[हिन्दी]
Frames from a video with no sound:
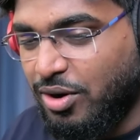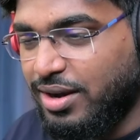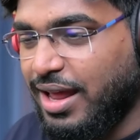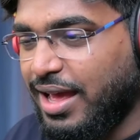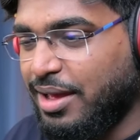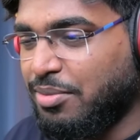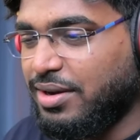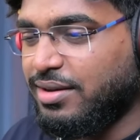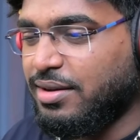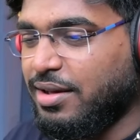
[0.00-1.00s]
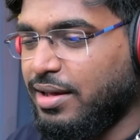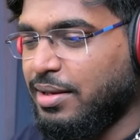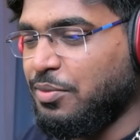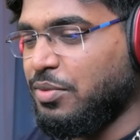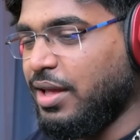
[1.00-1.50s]
नॉट लाए बट
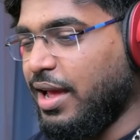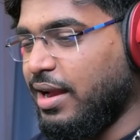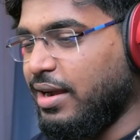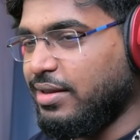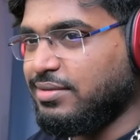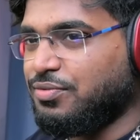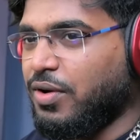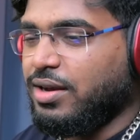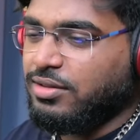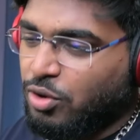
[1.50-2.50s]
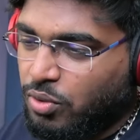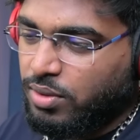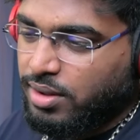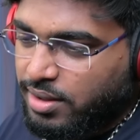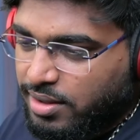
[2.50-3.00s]
या इट इज़ फन दो
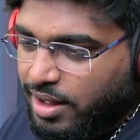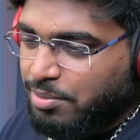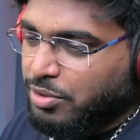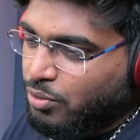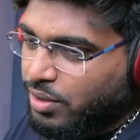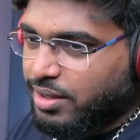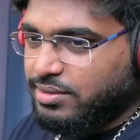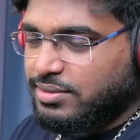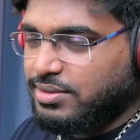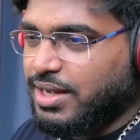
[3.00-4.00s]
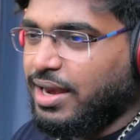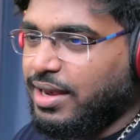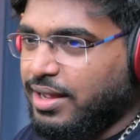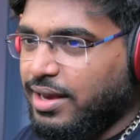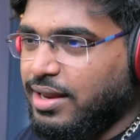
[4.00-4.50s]
आई एम क्यूरियस
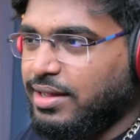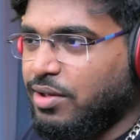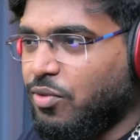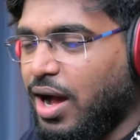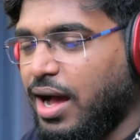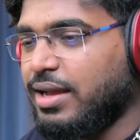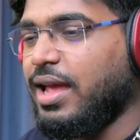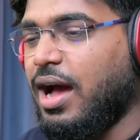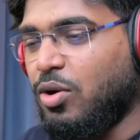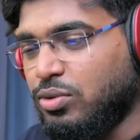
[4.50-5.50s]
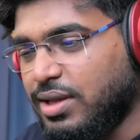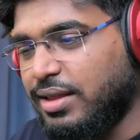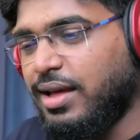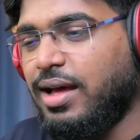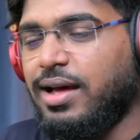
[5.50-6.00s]
जानने के लिए कि वहाँ क्या
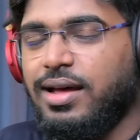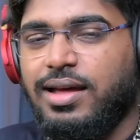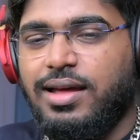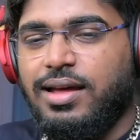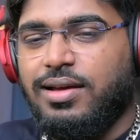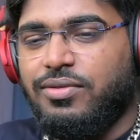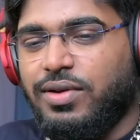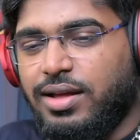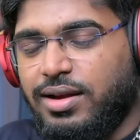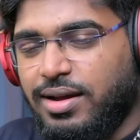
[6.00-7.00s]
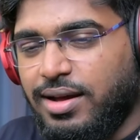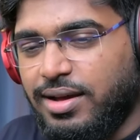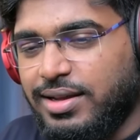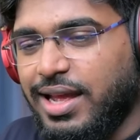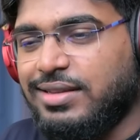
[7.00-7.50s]
होता था फिर
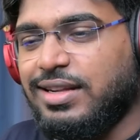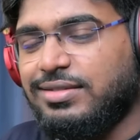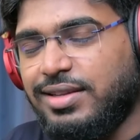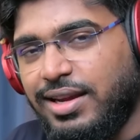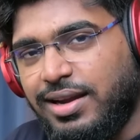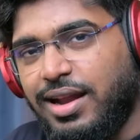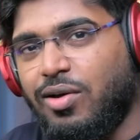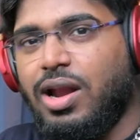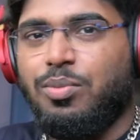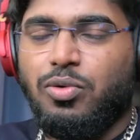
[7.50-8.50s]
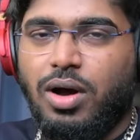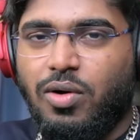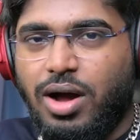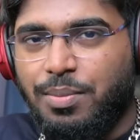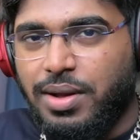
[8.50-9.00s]
uh, कैसा सीन डेवलप हुआ
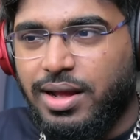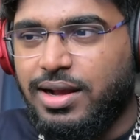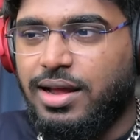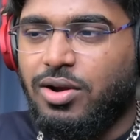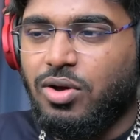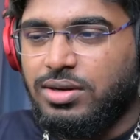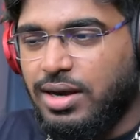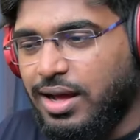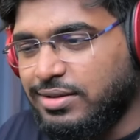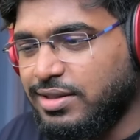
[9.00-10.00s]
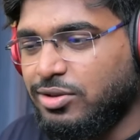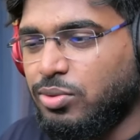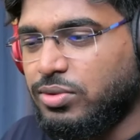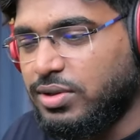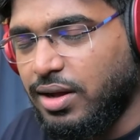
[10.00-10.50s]
वहाँ पे करण औजला
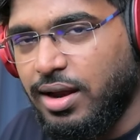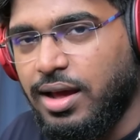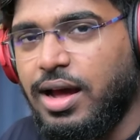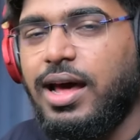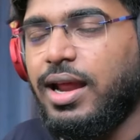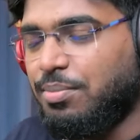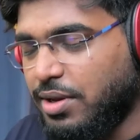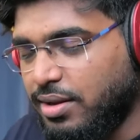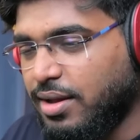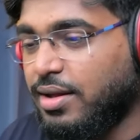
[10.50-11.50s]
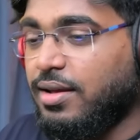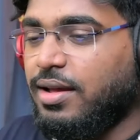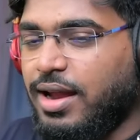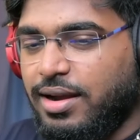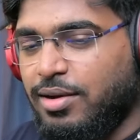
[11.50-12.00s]
सिद्धू मूसेवाला आर आई पी
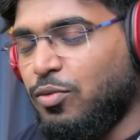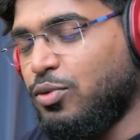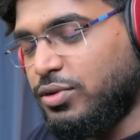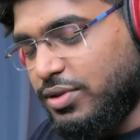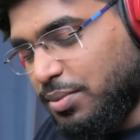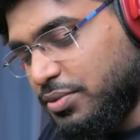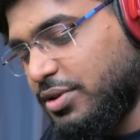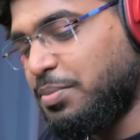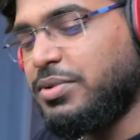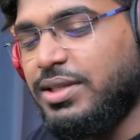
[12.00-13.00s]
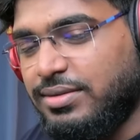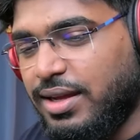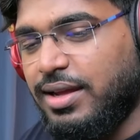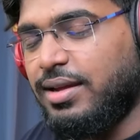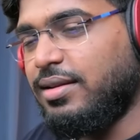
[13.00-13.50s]
एंड वो सब सब
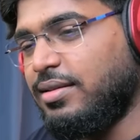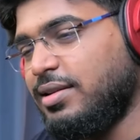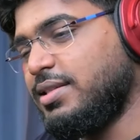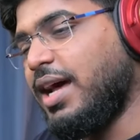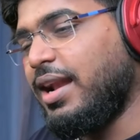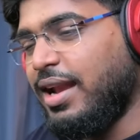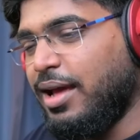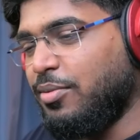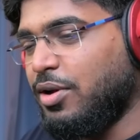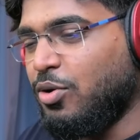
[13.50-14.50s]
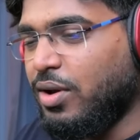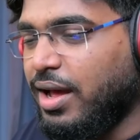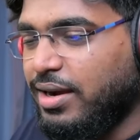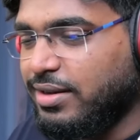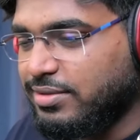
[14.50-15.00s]
चीज़ें जानना है मेरे को
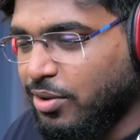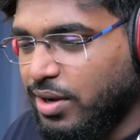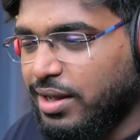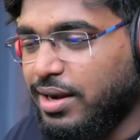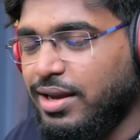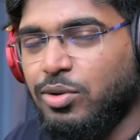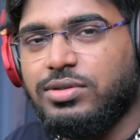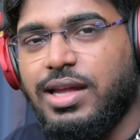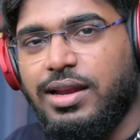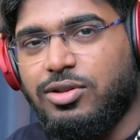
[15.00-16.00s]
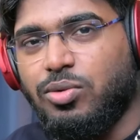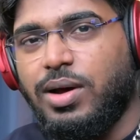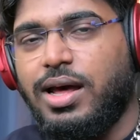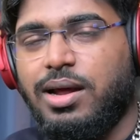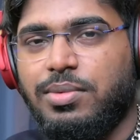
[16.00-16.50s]
यार डिस्कवर करनी है उसके लिए
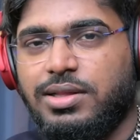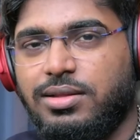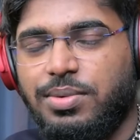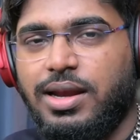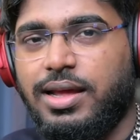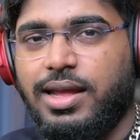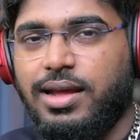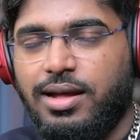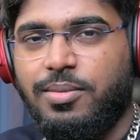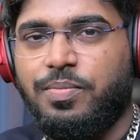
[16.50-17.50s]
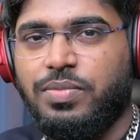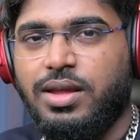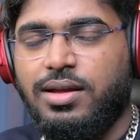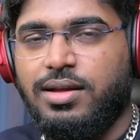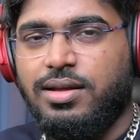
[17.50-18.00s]
तुम्हारा मदद भी लगेगा
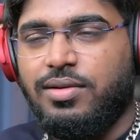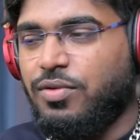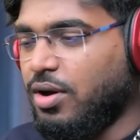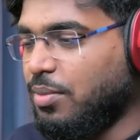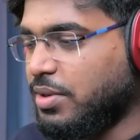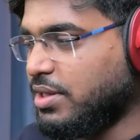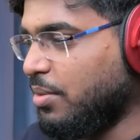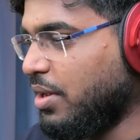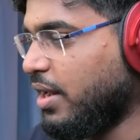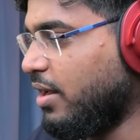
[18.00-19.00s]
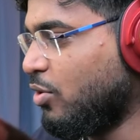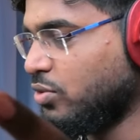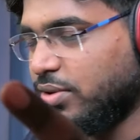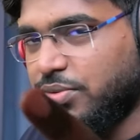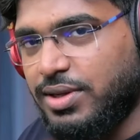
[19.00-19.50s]
फ्योर अ पंजाबी गाय
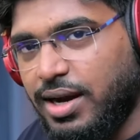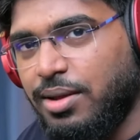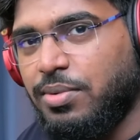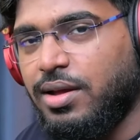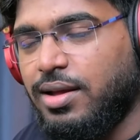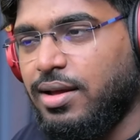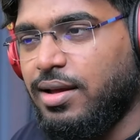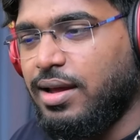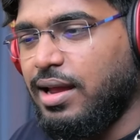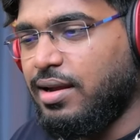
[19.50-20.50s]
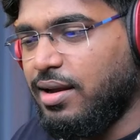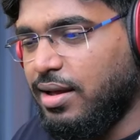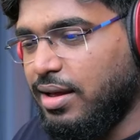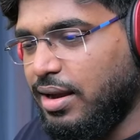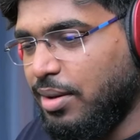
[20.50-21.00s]
डू सब्सक्राइब एंड
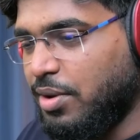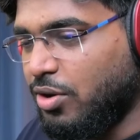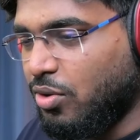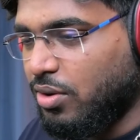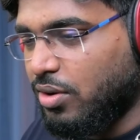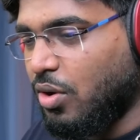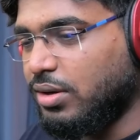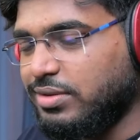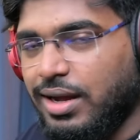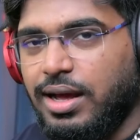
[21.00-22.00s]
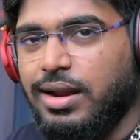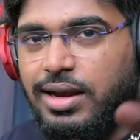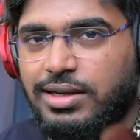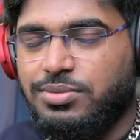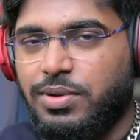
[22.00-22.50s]
लेमिनो uh, कौन सा गाना
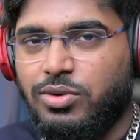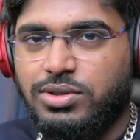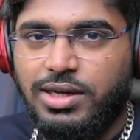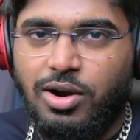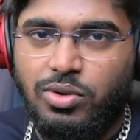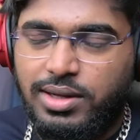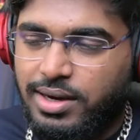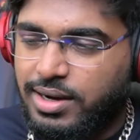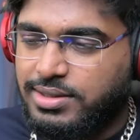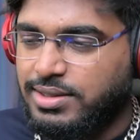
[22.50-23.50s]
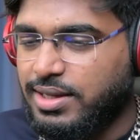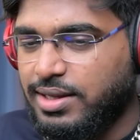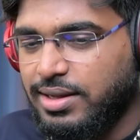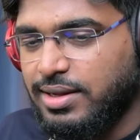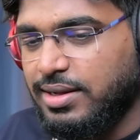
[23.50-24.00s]
नेक्स्ट मेरे को चेकआउट करना
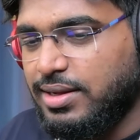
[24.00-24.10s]
चाहिए